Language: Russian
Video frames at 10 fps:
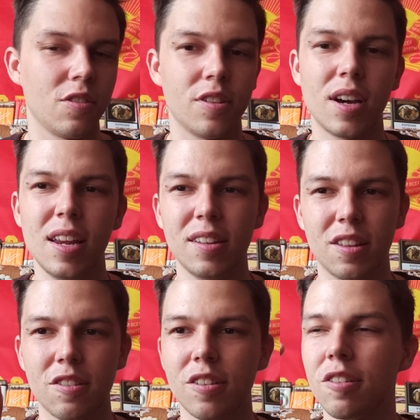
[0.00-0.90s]

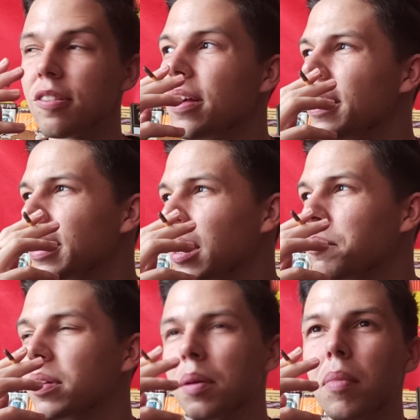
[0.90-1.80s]
сигареты, здесь как
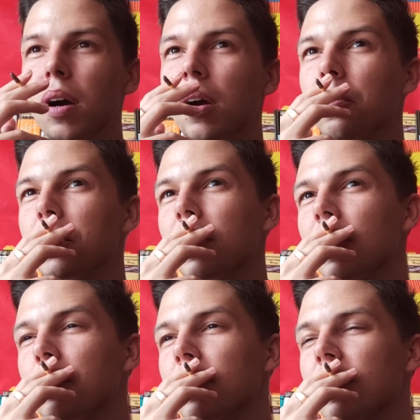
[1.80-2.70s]
бы табак какой-то
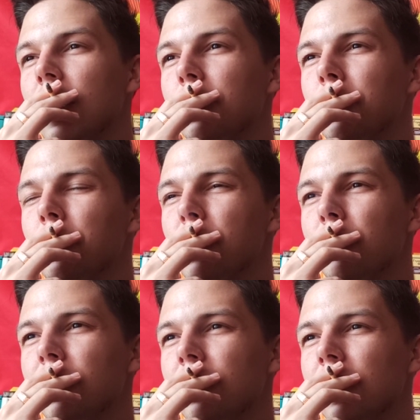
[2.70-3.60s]
там искать. Ну, в
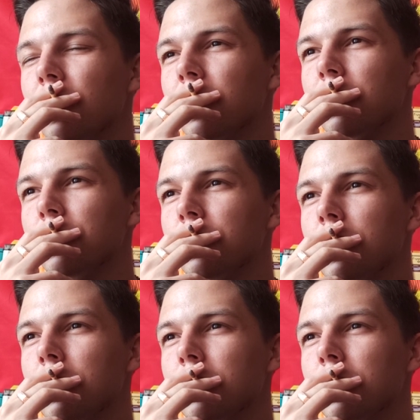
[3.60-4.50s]
общем, не сильно он
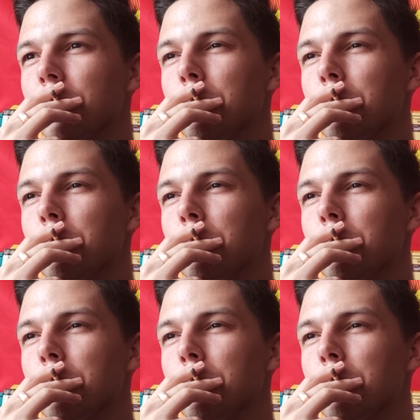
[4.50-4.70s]
ощущается.